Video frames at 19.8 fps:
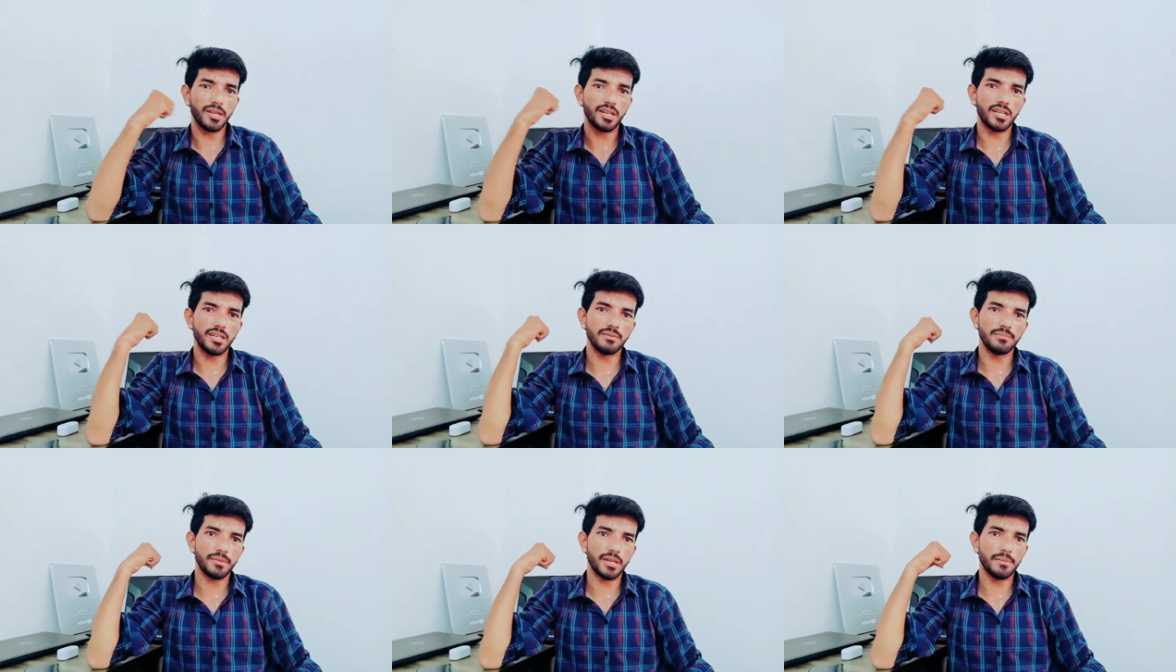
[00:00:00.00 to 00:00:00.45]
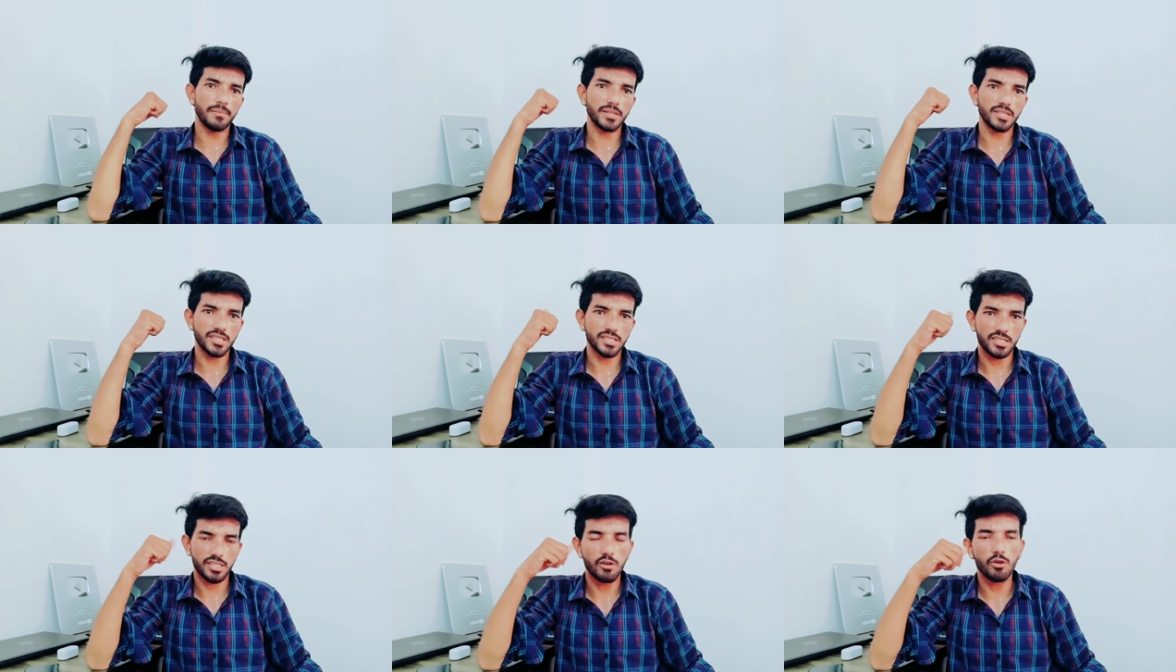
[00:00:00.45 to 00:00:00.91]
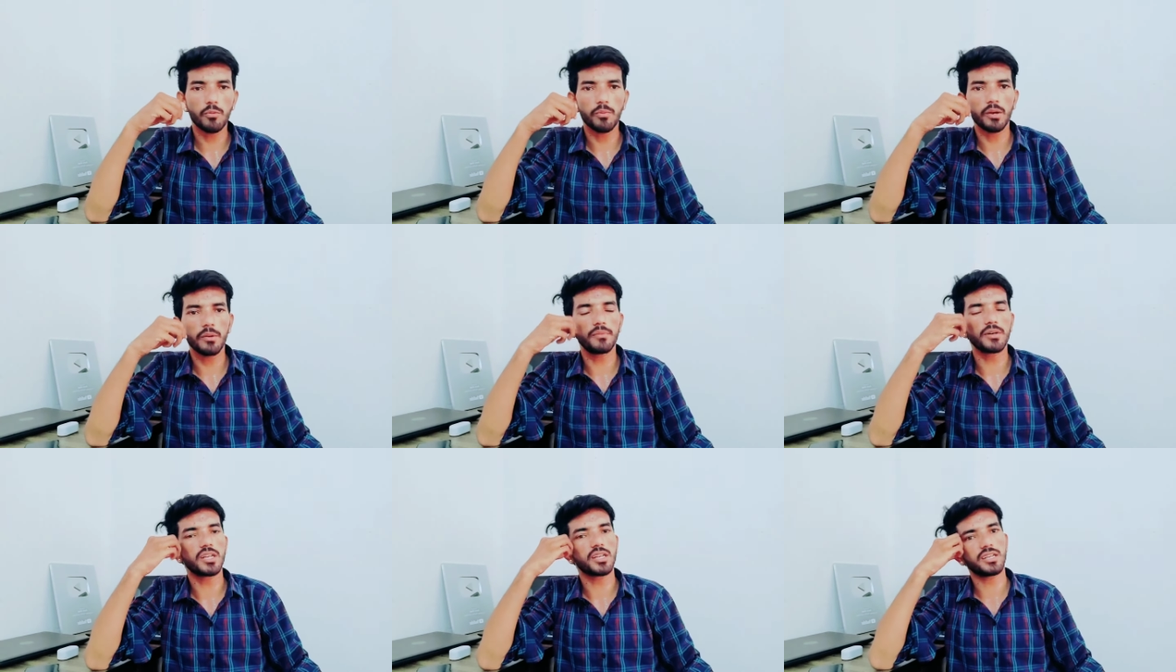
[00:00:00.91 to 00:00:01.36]
मैंने मेरे पास ये सेलो
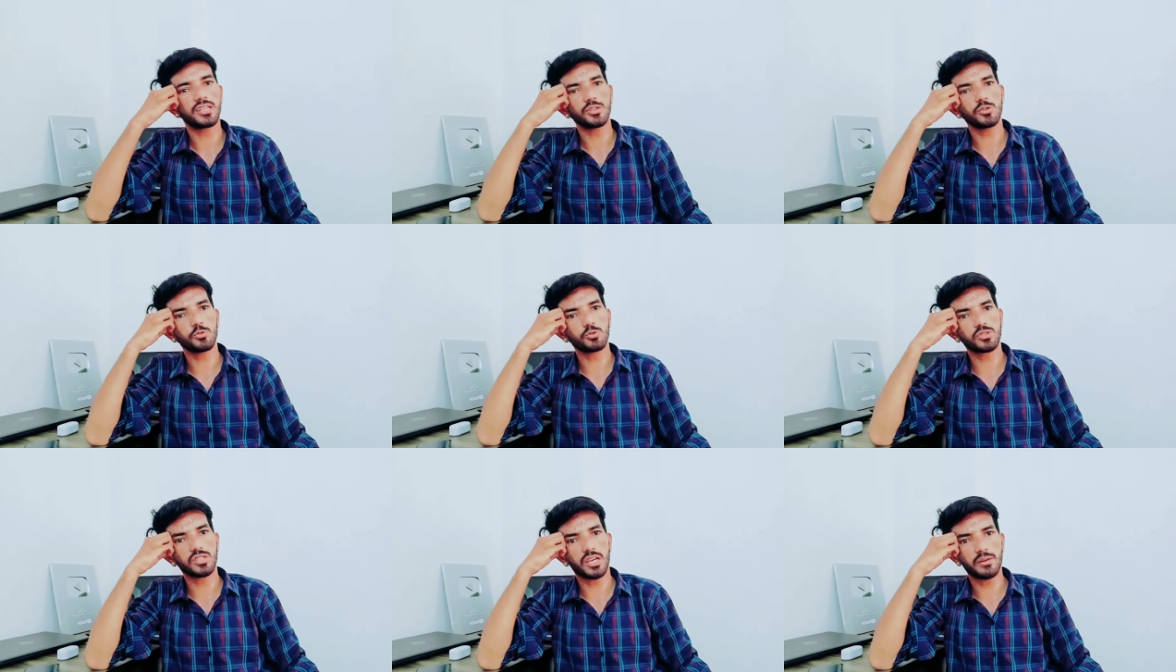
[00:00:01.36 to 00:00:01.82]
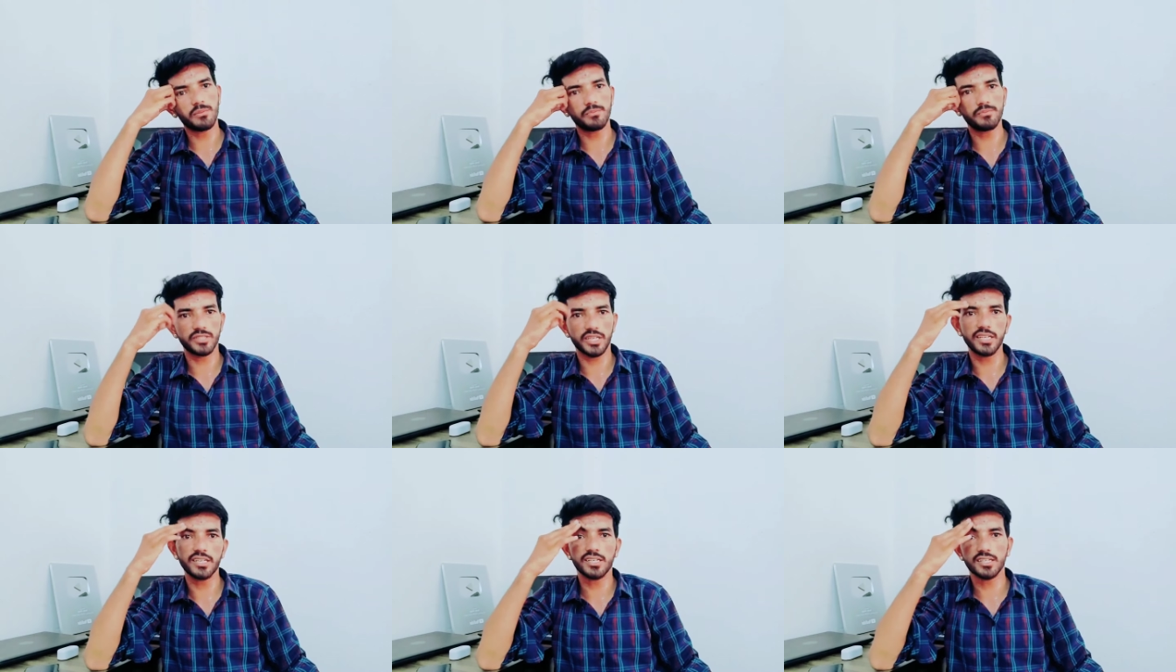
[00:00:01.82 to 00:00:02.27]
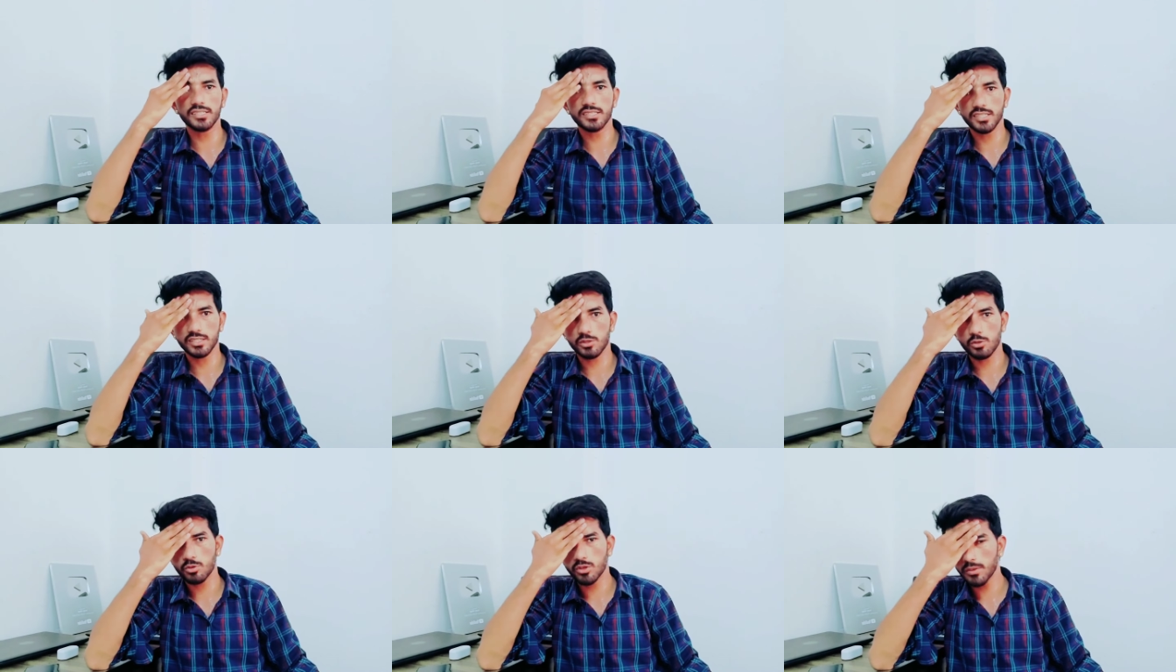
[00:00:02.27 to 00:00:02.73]
प्ले बटन है तो उससे आप जाहिर कर
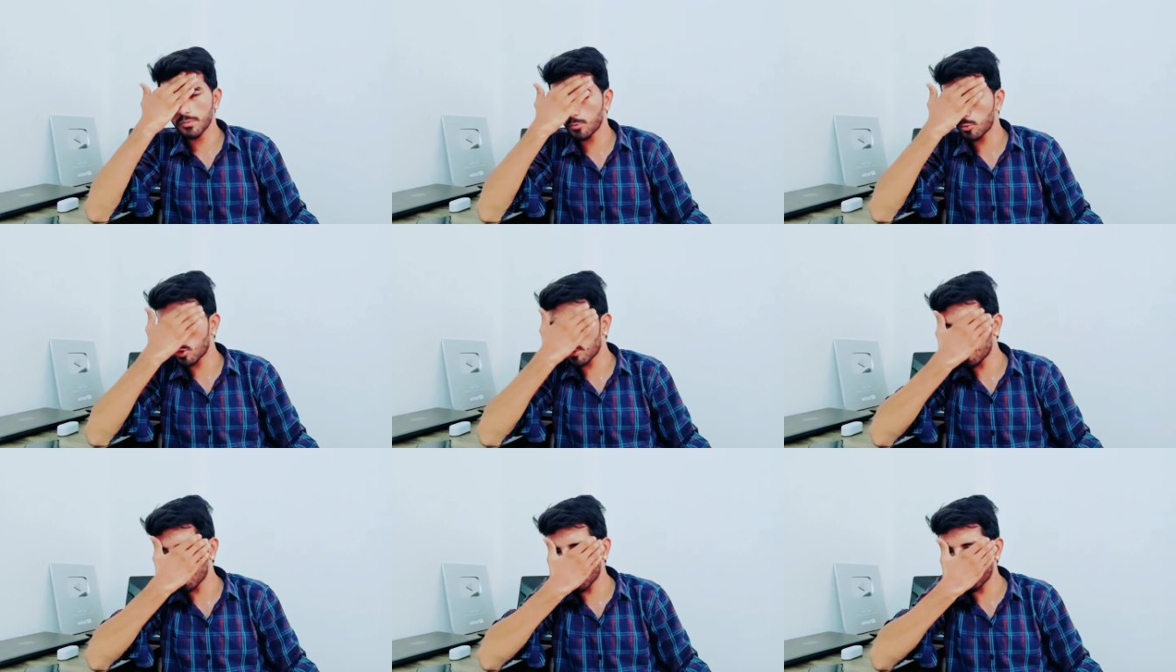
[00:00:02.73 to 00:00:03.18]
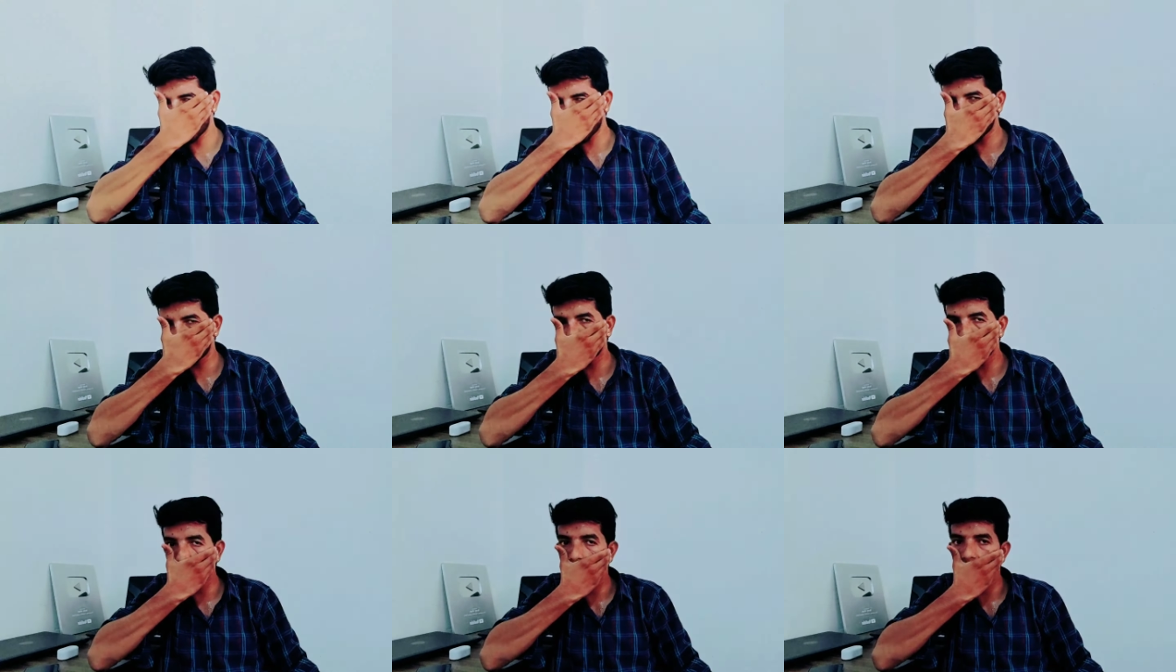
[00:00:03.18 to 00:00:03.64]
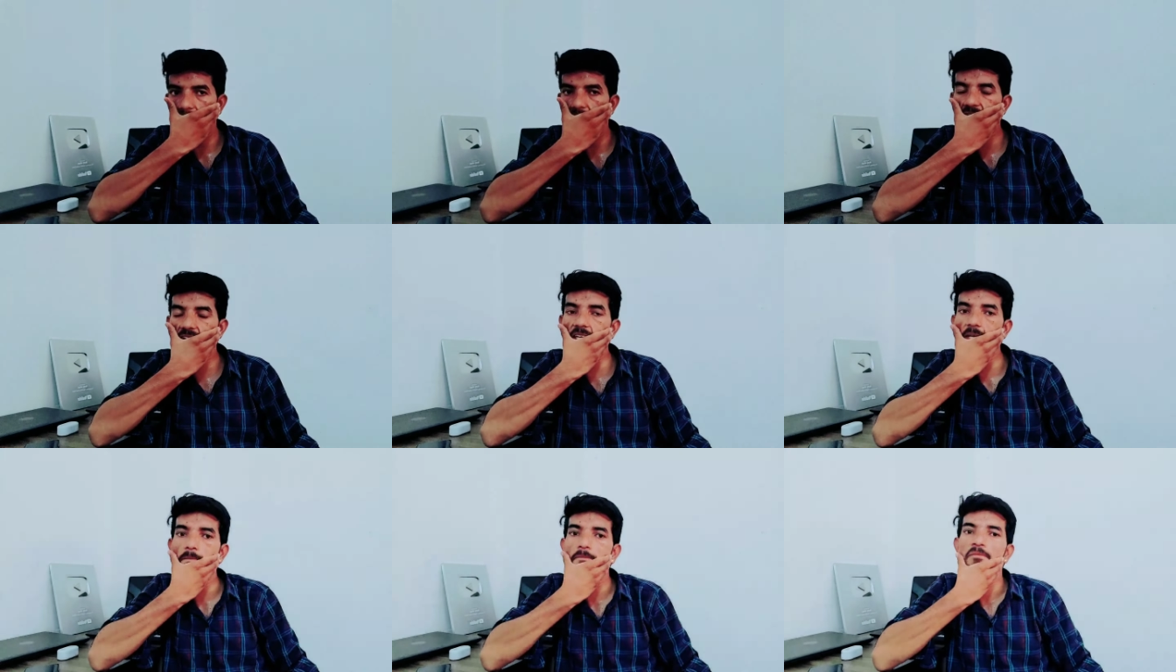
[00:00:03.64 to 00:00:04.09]
सकते हो कि पूरा प्रॉपर वीडियो है
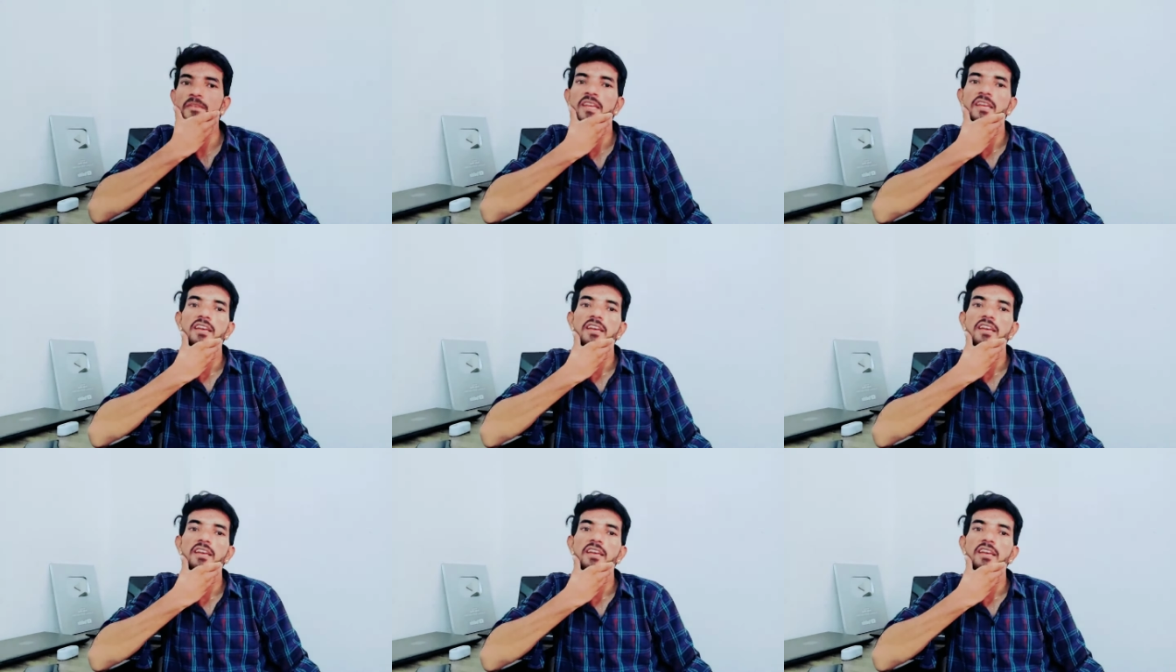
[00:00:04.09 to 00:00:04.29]
ठीक है